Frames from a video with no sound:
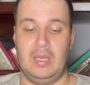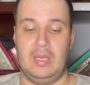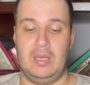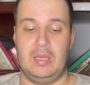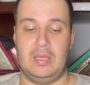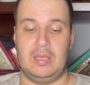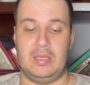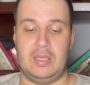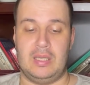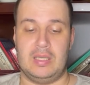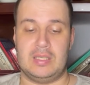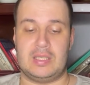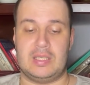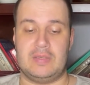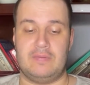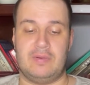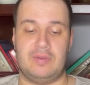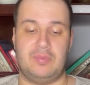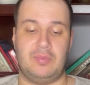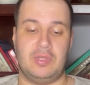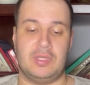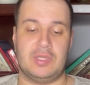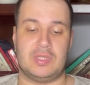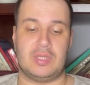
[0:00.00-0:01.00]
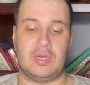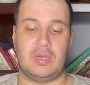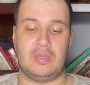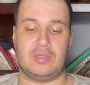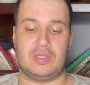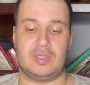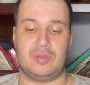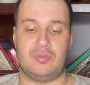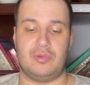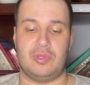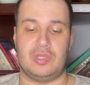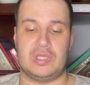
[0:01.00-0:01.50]
Если в
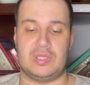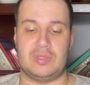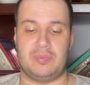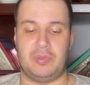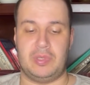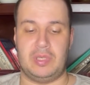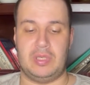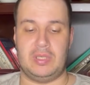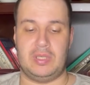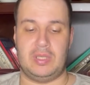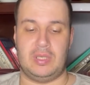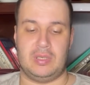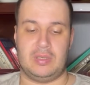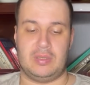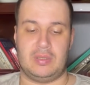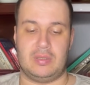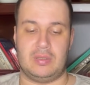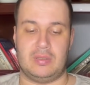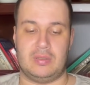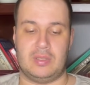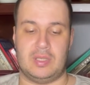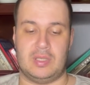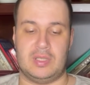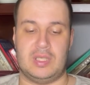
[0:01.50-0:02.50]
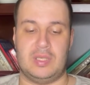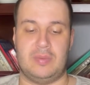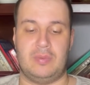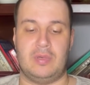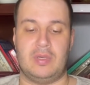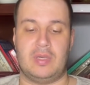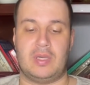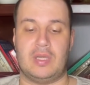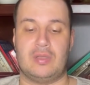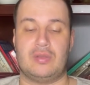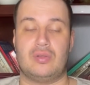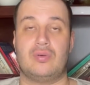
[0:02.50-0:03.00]
администрацию муниципалитета, на
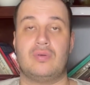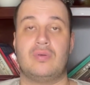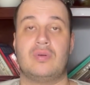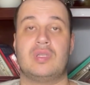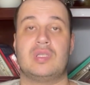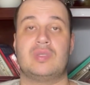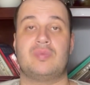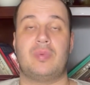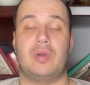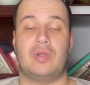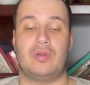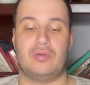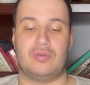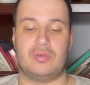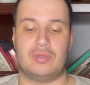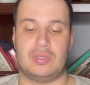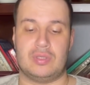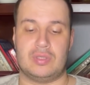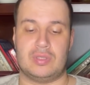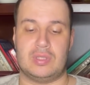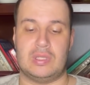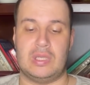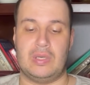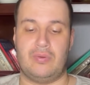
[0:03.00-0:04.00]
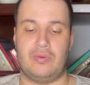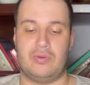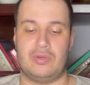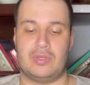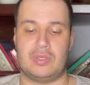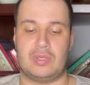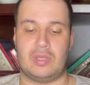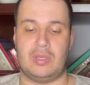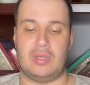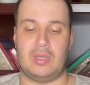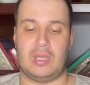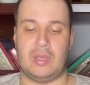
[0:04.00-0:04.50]
землях которого расположено
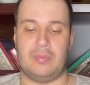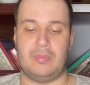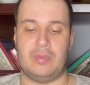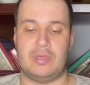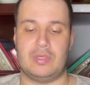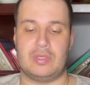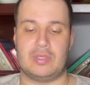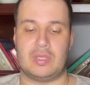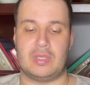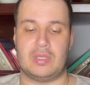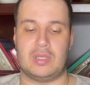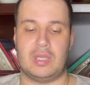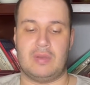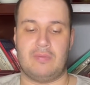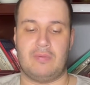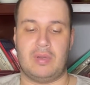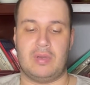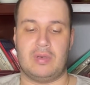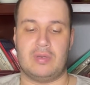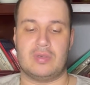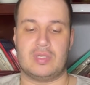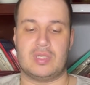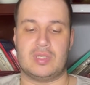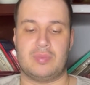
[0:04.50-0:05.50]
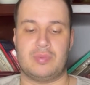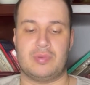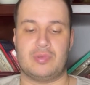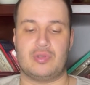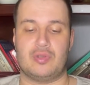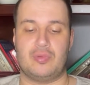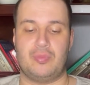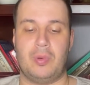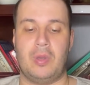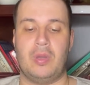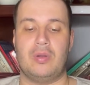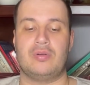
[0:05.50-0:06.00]
садоводческое некоммерческое товарищество,
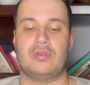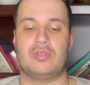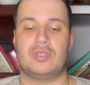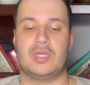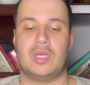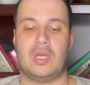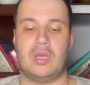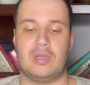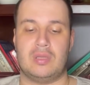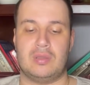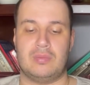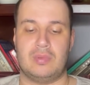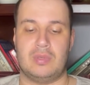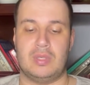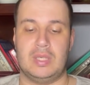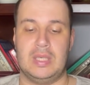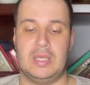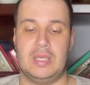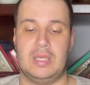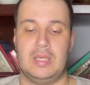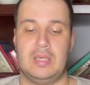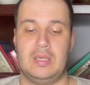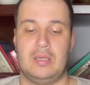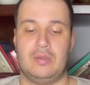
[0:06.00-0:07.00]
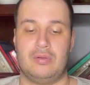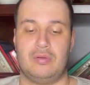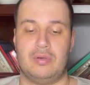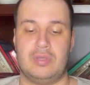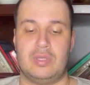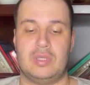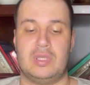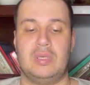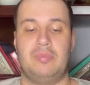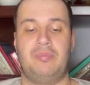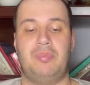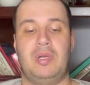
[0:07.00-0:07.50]
поступают жалобы, то
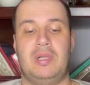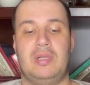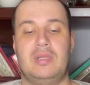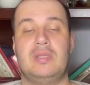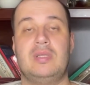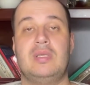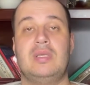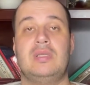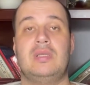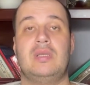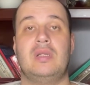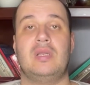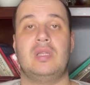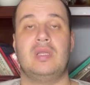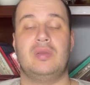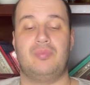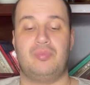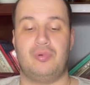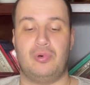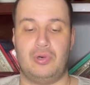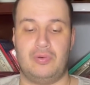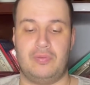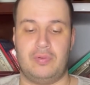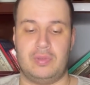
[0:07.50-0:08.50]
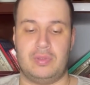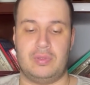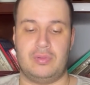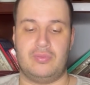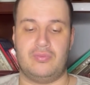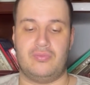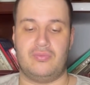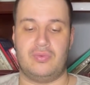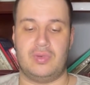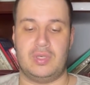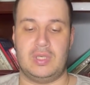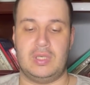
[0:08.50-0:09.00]
это дополнительный повод
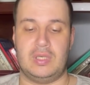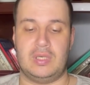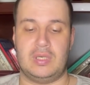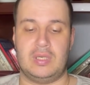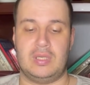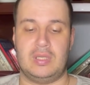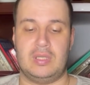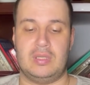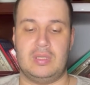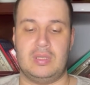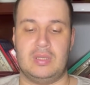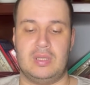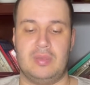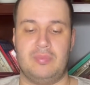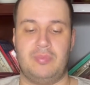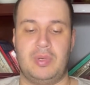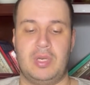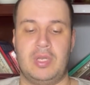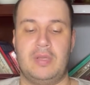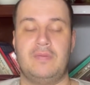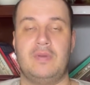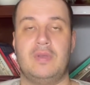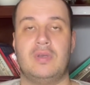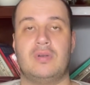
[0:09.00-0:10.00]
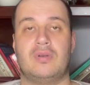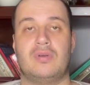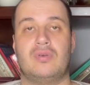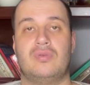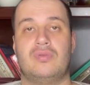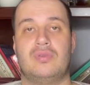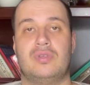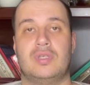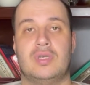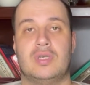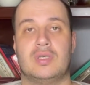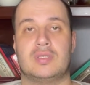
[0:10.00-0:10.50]
выехать на проверку
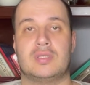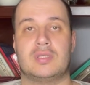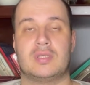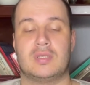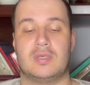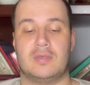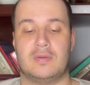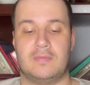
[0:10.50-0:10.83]
участка.